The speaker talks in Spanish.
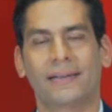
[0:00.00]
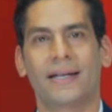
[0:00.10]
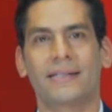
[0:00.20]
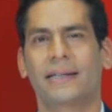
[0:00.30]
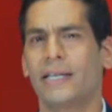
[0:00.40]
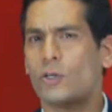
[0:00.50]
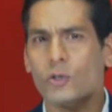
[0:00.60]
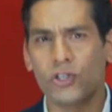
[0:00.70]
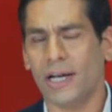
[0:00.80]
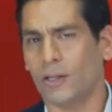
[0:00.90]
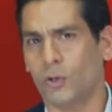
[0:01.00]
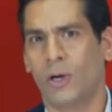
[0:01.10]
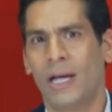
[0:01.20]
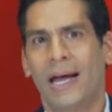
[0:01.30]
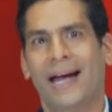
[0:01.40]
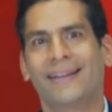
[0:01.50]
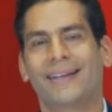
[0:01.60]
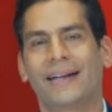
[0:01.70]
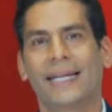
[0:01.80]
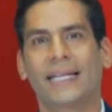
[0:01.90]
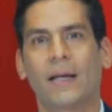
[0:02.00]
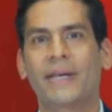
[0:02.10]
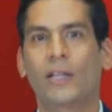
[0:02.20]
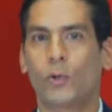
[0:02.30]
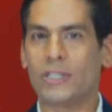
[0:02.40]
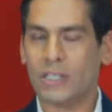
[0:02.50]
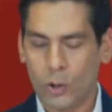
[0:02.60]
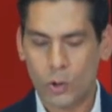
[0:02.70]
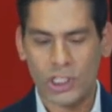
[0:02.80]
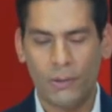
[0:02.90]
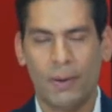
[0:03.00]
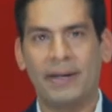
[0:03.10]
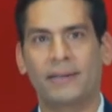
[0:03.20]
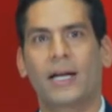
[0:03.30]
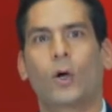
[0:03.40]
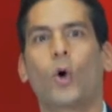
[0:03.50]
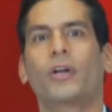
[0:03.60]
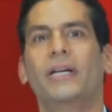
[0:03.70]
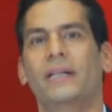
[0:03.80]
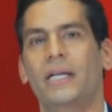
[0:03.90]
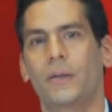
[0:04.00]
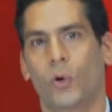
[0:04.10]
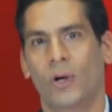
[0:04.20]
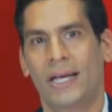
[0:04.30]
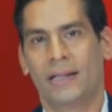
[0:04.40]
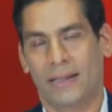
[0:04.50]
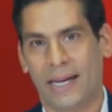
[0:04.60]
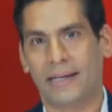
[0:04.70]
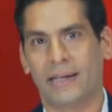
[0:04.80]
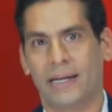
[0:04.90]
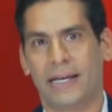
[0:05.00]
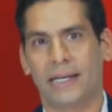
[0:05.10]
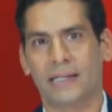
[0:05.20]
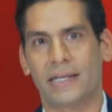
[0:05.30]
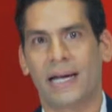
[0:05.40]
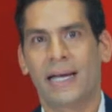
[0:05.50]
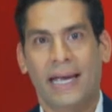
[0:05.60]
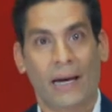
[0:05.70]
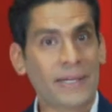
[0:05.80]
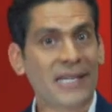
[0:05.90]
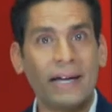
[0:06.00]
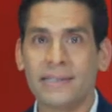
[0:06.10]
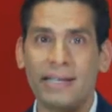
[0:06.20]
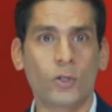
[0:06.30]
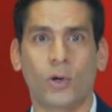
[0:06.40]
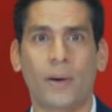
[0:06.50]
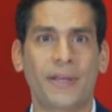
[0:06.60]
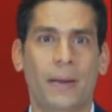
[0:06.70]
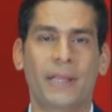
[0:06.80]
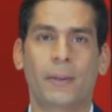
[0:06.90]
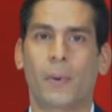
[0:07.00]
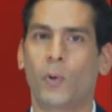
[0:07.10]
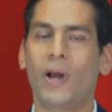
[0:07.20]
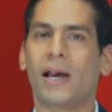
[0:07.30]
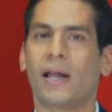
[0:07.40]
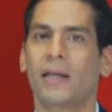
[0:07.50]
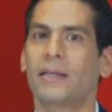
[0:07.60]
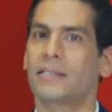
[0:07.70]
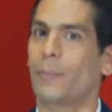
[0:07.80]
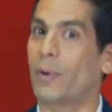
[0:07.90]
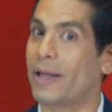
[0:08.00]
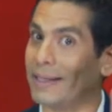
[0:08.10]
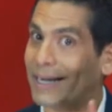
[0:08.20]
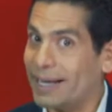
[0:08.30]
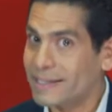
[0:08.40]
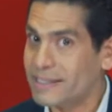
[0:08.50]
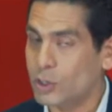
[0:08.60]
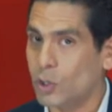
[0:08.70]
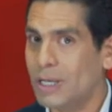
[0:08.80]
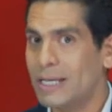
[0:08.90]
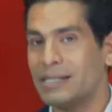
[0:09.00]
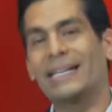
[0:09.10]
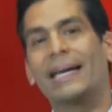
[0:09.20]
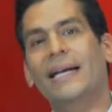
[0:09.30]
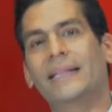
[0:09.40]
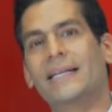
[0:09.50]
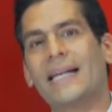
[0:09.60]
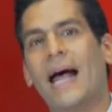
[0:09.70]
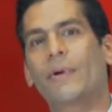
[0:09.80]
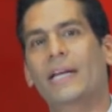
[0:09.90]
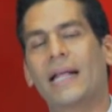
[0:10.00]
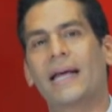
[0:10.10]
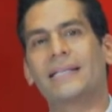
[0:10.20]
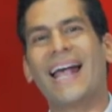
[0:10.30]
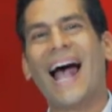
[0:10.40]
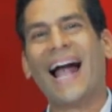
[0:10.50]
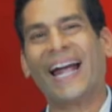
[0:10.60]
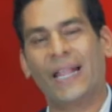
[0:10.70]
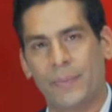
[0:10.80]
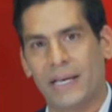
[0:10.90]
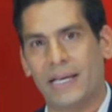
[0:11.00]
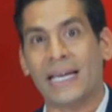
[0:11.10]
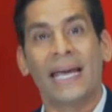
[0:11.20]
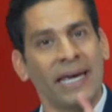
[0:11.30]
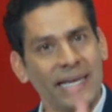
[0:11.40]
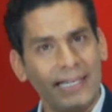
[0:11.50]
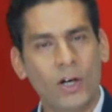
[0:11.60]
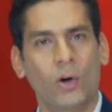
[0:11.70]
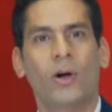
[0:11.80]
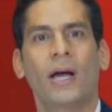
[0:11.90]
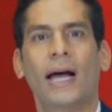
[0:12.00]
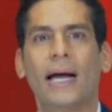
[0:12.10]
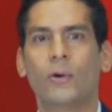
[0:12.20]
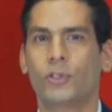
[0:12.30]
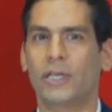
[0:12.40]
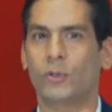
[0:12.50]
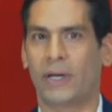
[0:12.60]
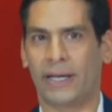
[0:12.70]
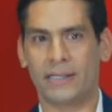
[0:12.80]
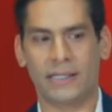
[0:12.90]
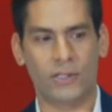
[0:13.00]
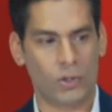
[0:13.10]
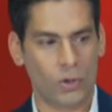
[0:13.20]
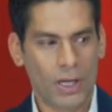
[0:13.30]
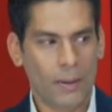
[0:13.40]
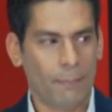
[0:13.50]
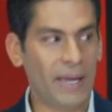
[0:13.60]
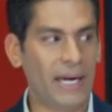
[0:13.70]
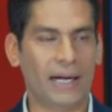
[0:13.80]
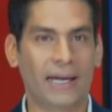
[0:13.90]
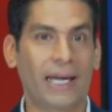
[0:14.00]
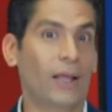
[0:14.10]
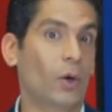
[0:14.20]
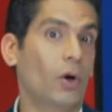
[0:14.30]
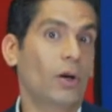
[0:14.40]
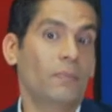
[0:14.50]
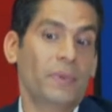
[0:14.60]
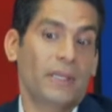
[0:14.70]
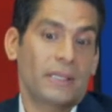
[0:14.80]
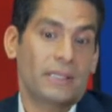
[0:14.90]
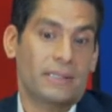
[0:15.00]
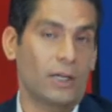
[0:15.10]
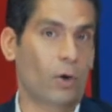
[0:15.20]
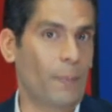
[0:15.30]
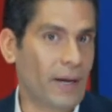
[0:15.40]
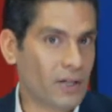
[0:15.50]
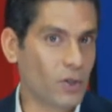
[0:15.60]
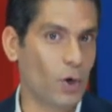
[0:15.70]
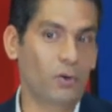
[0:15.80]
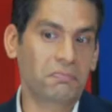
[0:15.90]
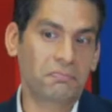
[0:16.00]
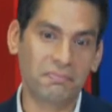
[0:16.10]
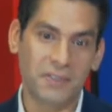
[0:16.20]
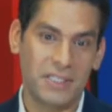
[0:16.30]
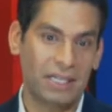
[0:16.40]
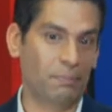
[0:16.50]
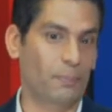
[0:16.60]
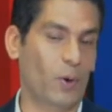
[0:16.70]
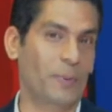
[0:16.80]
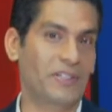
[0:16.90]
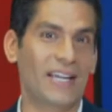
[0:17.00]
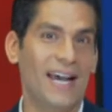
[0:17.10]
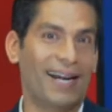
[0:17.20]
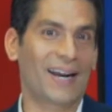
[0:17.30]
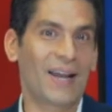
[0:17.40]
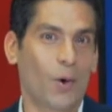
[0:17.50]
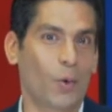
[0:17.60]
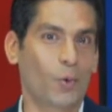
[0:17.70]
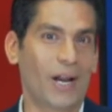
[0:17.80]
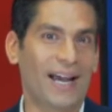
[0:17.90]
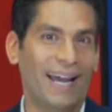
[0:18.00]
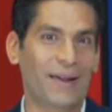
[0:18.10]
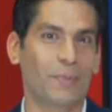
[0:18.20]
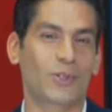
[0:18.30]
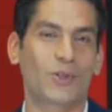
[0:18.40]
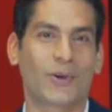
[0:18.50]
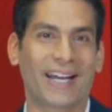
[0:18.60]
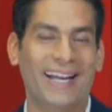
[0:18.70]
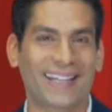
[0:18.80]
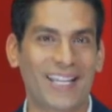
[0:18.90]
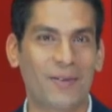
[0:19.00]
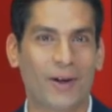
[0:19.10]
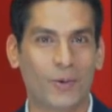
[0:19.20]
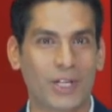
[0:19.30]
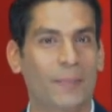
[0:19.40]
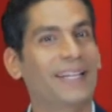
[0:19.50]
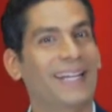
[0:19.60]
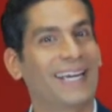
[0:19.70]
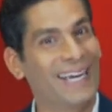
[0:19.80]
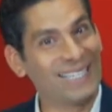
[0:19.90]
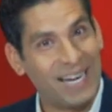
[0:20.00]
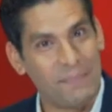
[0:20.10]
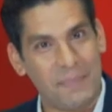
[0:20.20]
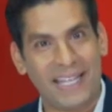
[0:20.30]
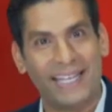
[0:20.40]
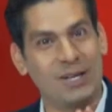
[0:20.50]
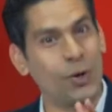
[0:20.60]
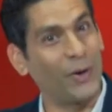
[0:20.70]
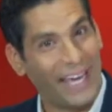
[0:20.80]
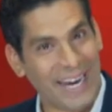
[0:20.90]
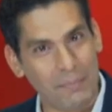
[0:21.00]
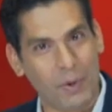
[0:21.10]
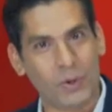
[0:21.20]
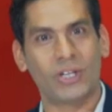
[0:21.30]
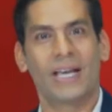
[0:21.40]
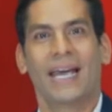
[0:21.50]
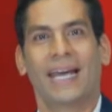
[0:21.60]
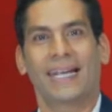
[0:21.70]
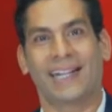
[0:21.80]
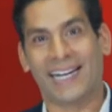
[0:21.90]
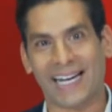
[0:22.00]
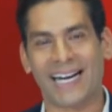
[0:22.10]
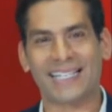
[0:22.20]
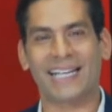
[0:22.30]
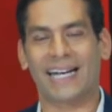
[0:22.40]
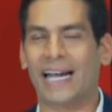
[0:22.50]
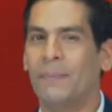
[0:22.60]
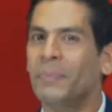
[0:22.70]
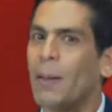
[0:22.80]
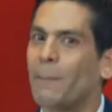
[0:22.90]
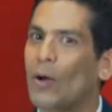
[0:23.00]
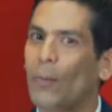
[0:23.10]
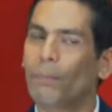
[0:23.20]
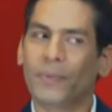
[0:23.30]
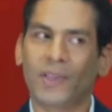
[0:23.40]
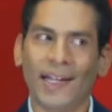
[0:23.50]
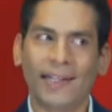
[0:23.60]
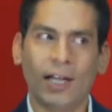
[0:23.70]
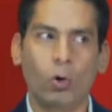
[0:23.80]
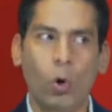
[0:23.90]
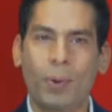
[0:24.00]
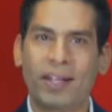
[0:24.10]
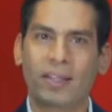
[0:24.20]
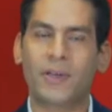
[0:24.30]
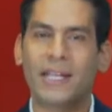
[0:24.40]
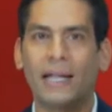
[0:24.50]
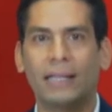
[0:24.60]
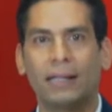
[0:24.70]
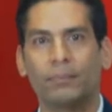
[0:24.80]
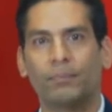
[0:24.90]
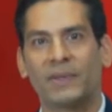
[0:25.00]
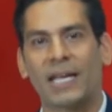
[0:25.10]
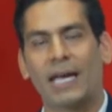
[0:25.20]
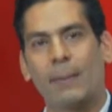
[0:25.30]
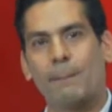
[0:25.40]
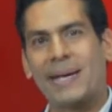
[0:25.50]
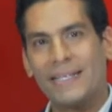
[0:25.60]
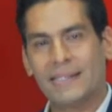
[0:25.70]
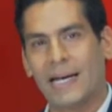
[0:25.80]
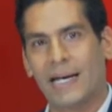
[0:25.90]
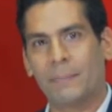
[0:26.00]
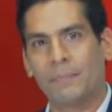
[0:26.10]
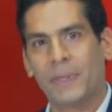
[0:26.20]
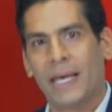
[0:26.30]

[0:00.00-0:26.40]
tras el desconcierto ante el tratamiento exclusivamente cognitivo de la inteligencia. El mensaje se hizo rápidamente popular se puede tener éxito sin grandes habilidades académicas. Y si no, haga usted un ejercicio. Mire alrededor, sin comparación, sin propiciar una emoción negativa justamente que es la envidia y no queremos tenerla cerca, pero trate con objetividad de pensar